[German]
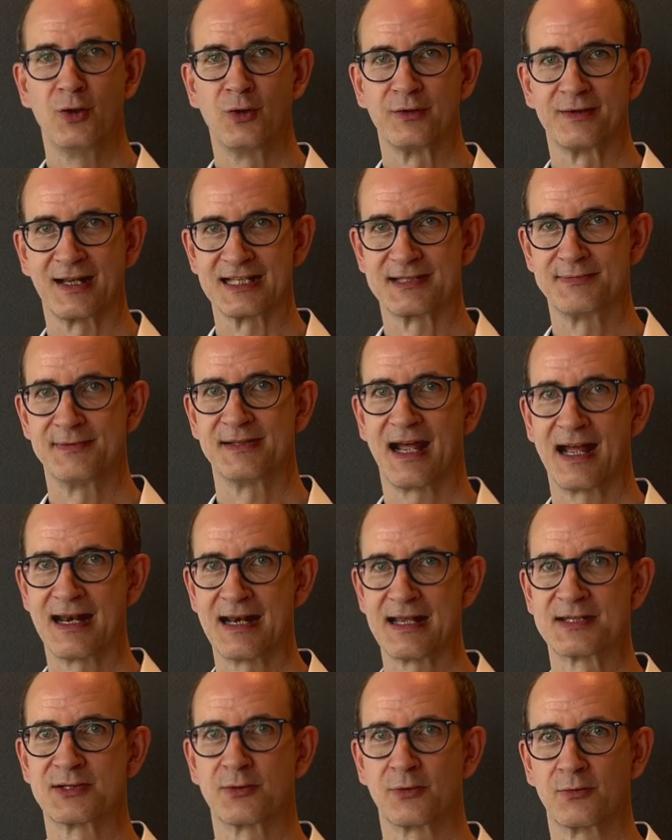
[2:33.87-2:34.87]
Das wird
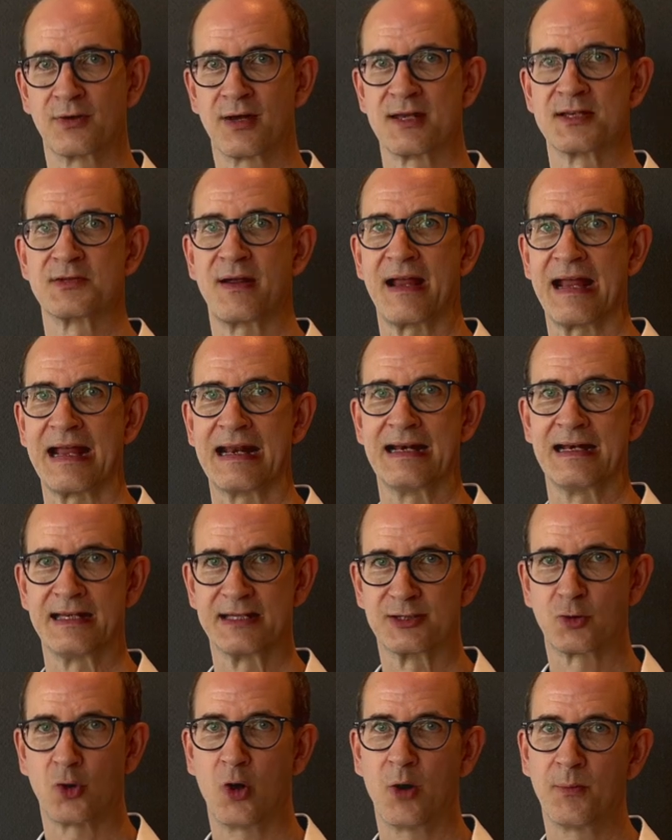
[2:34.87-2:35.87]
alles so oder so
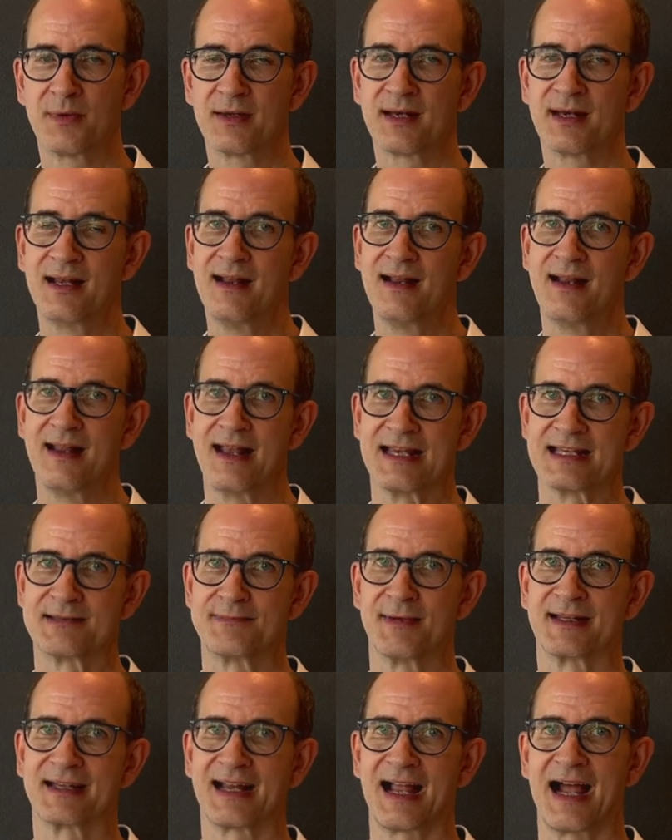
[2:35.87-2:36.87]
ähnlich kommen. Es
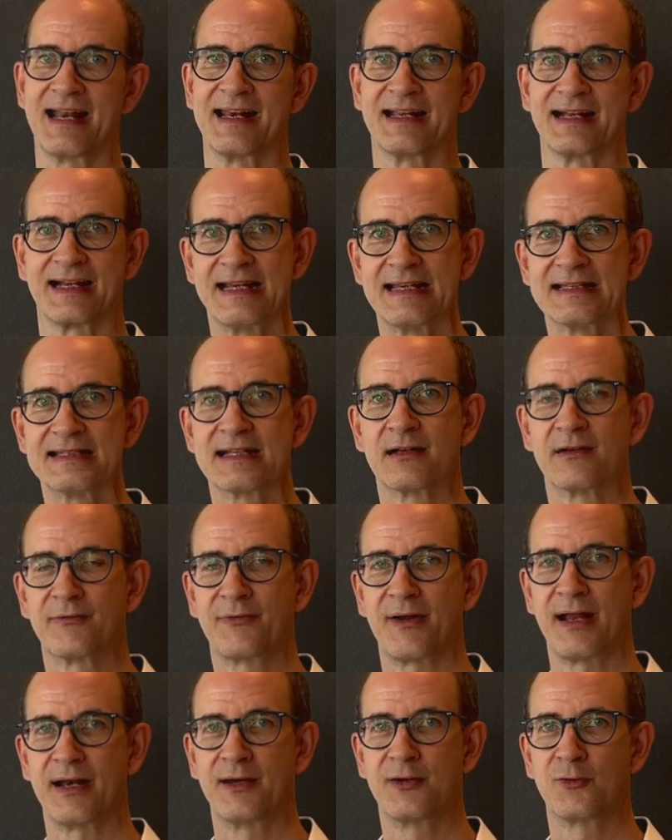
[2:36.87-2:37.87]
wird keine riesigen
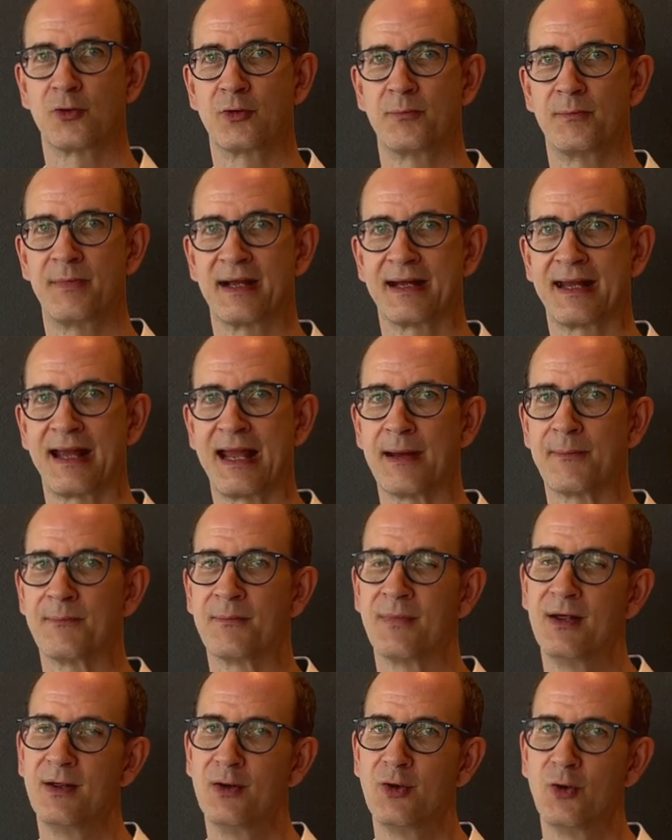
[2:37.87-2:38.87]
Veränderungen mehr
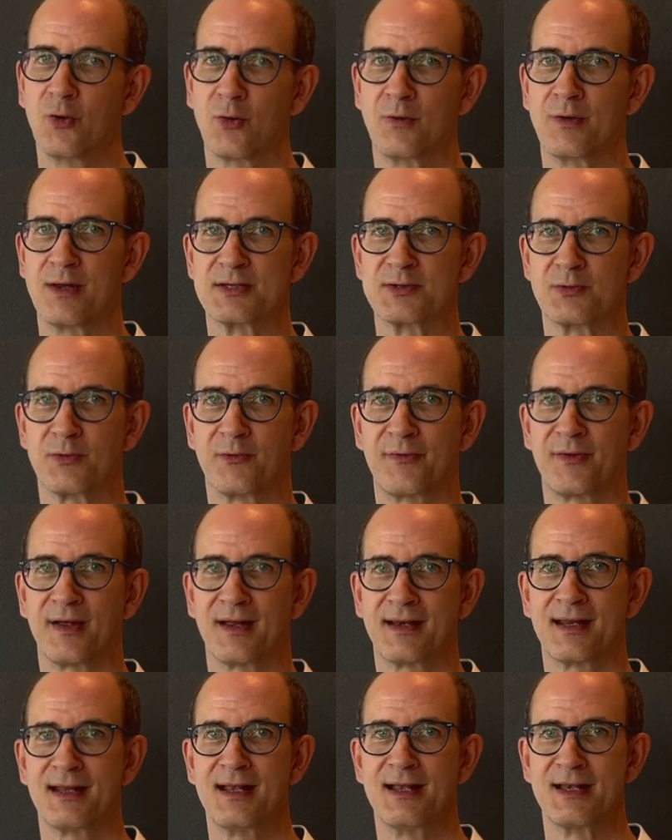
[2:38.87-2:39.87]
geben. Und
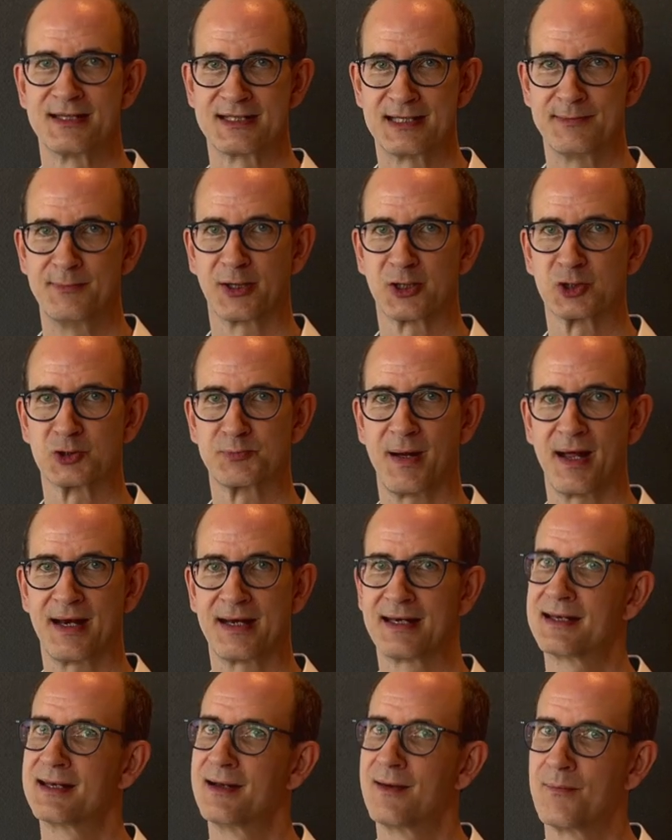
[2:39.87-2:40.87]
insofern sind wir
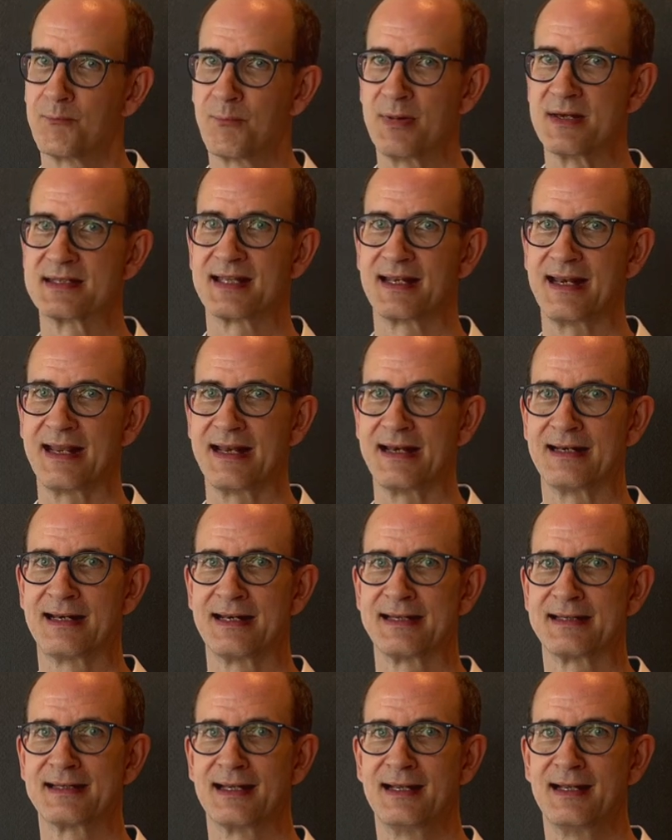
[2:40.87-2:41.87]
gespannt, bis dann
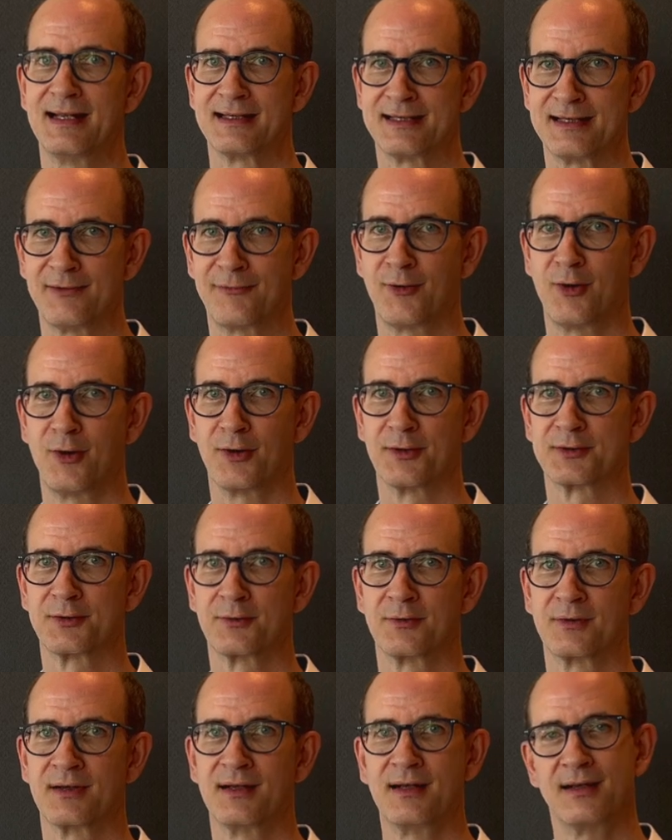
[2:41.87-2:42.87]
endlich die
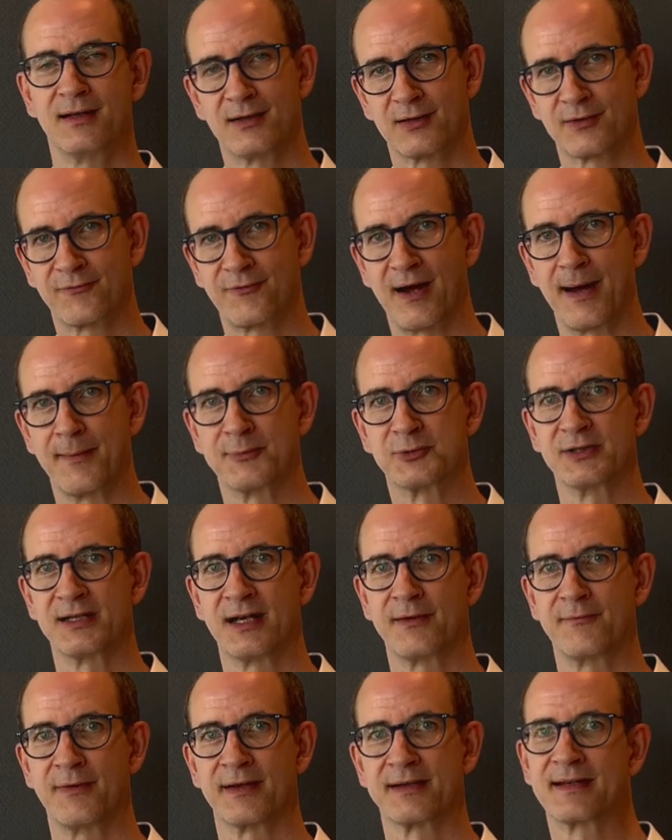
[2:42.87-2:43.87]
Verordnung
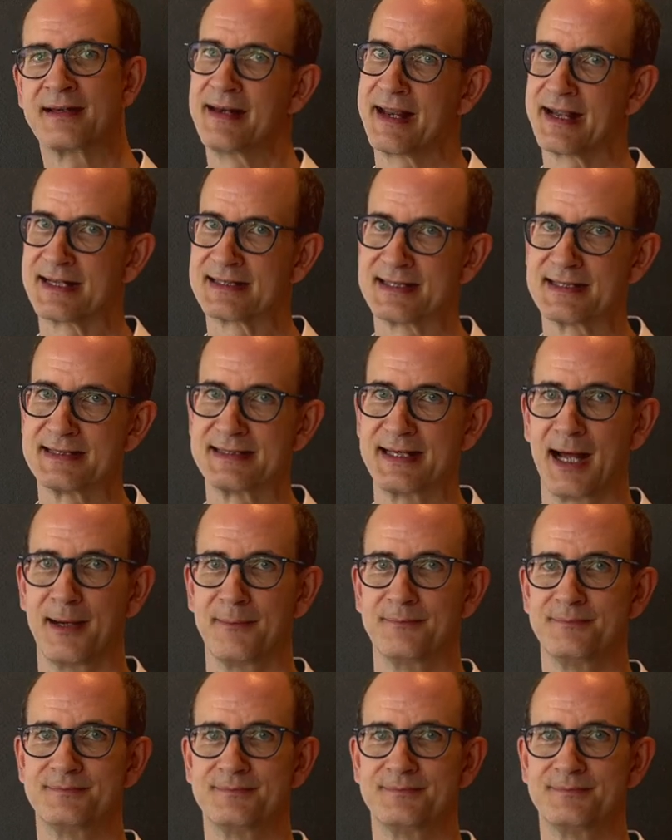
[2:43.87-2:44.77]
verabschiedet wird nächstes Jahr.